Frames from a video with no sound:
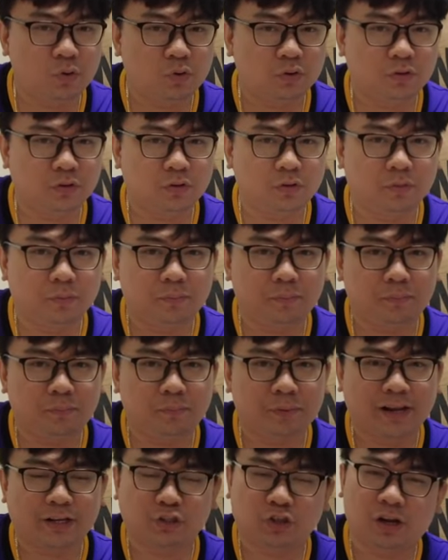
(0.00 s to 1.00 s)
yung
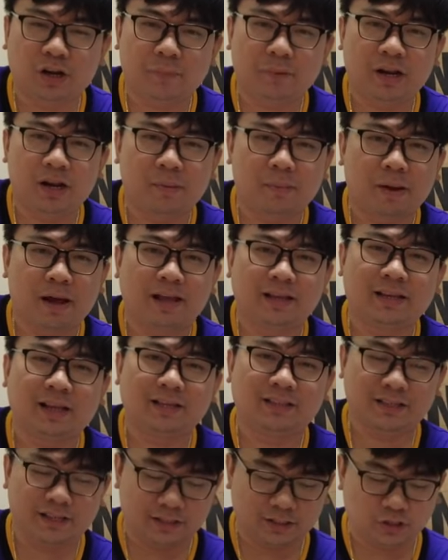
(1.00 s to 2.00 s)
presyo na binaba
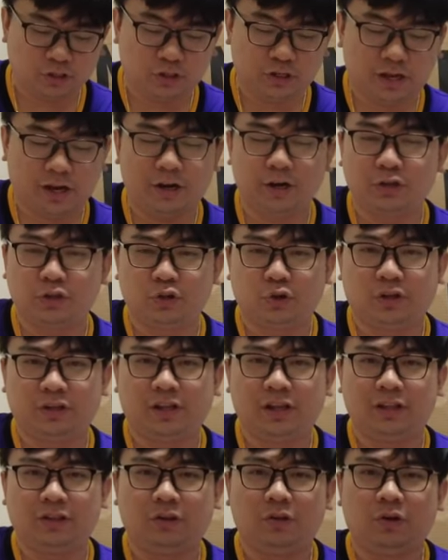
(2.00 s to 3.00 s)
niya since Air
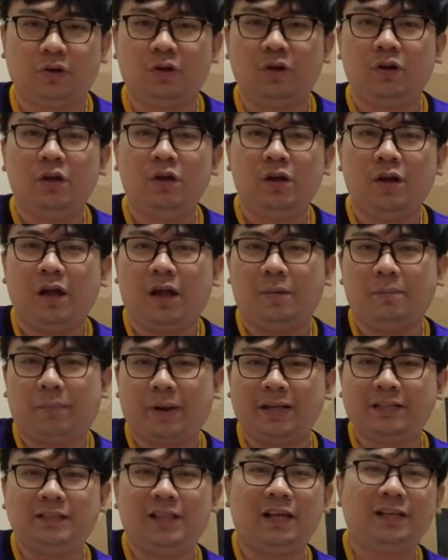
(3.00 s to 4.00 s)
Jordan to. Ang
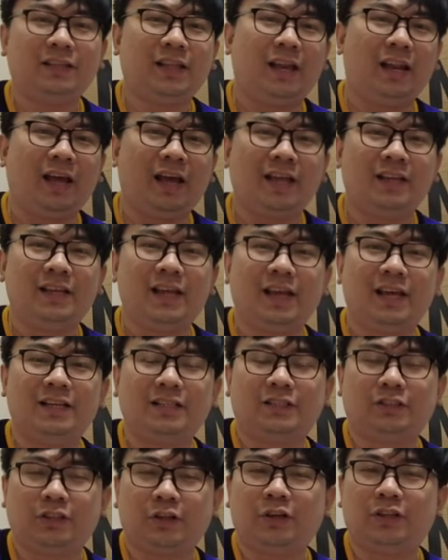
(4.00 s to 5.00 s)
price lang talaga niya
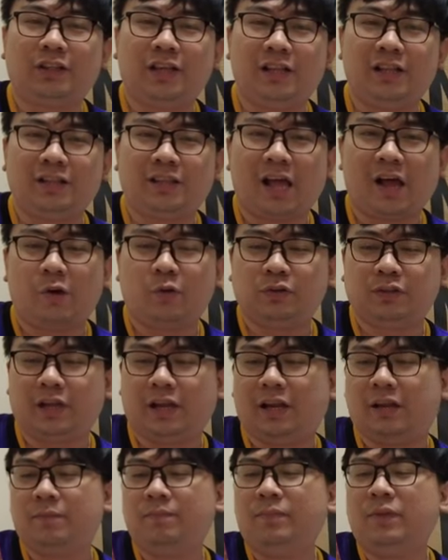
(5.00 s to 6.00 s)
is
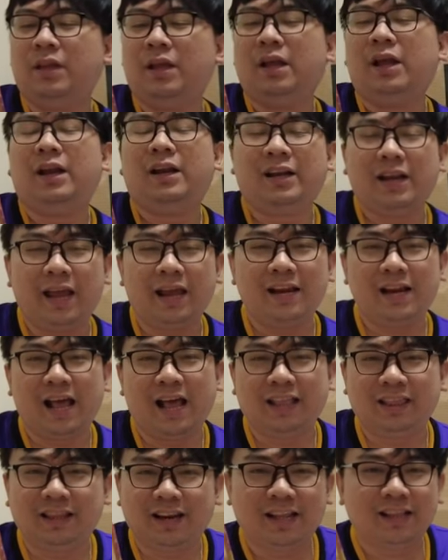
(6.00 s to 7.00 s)

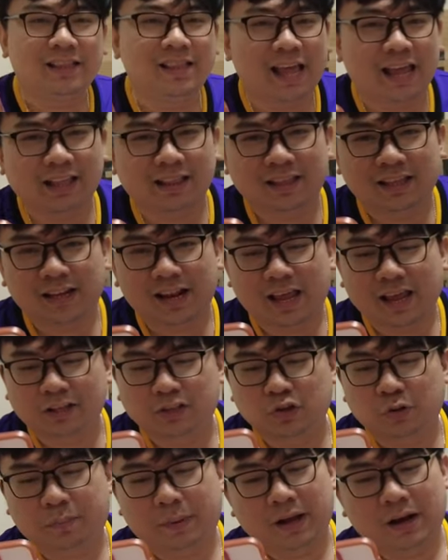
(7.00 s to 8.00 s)
13,999.
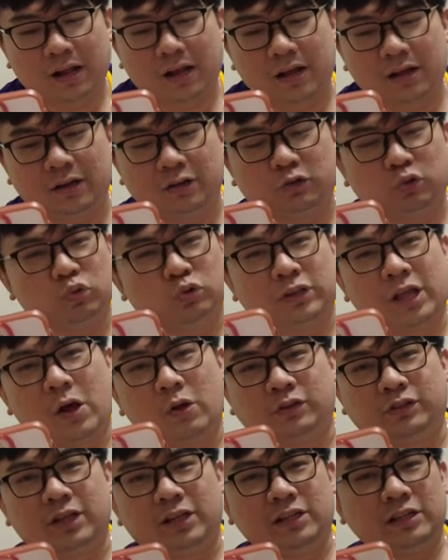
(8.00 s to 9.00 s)
So parang
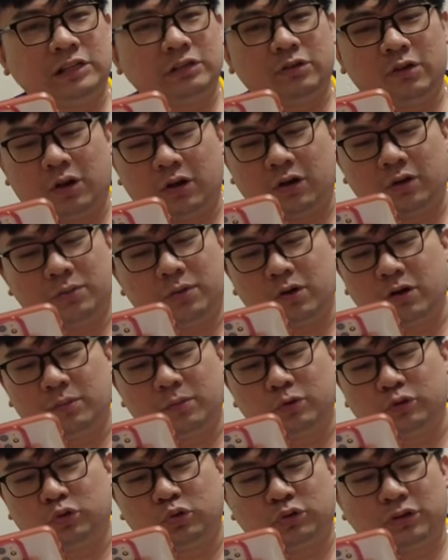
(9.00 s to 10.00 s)
2,000
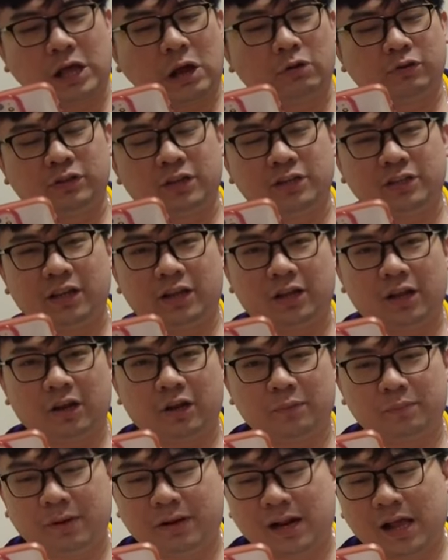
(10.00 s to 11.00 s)
almost 2,000 yan
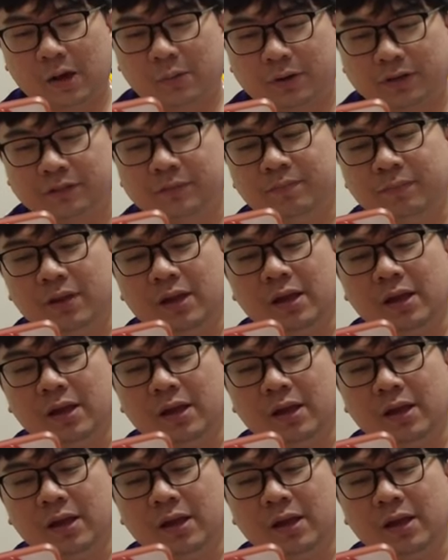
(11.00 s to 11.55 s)
lang yung binawas.